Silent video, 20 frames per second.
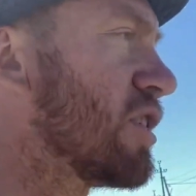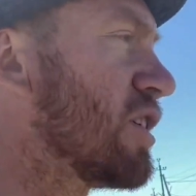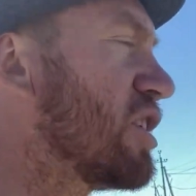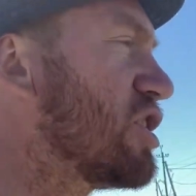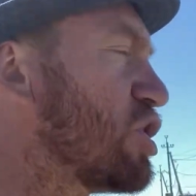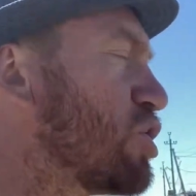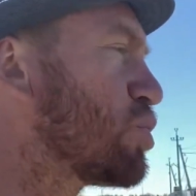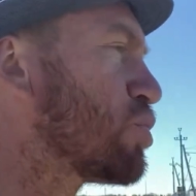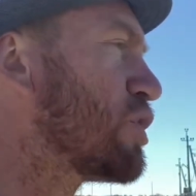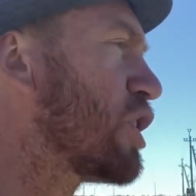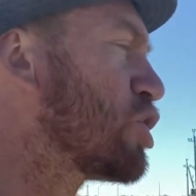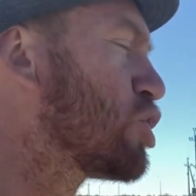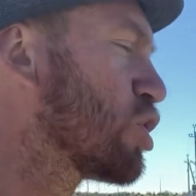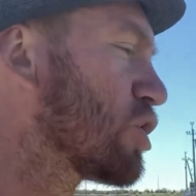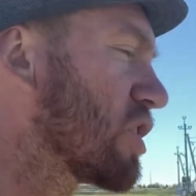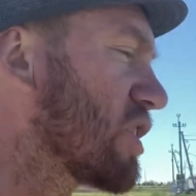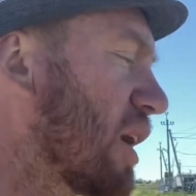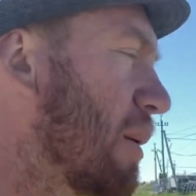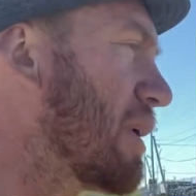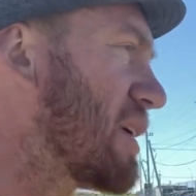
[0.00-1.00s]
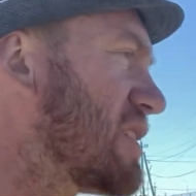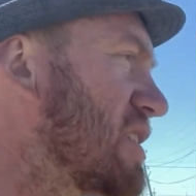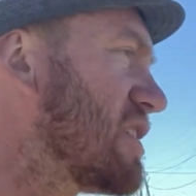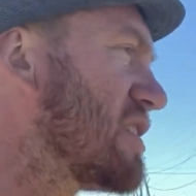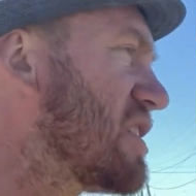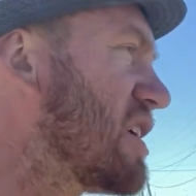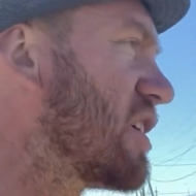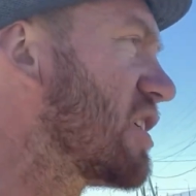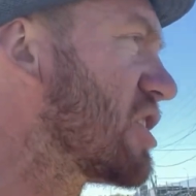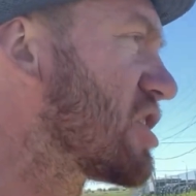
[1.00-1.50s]
Иди сюда, что ты там один
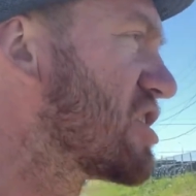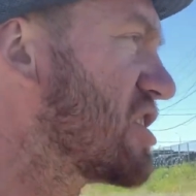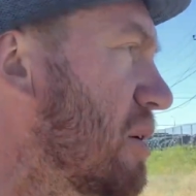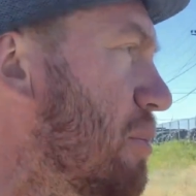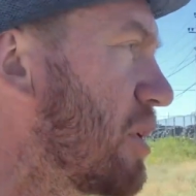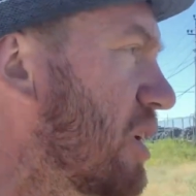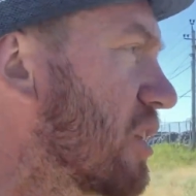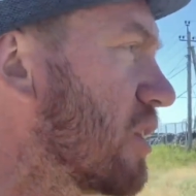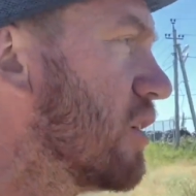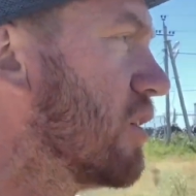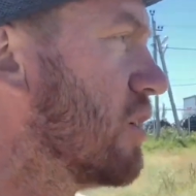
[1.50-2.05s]
делаешь, дебил?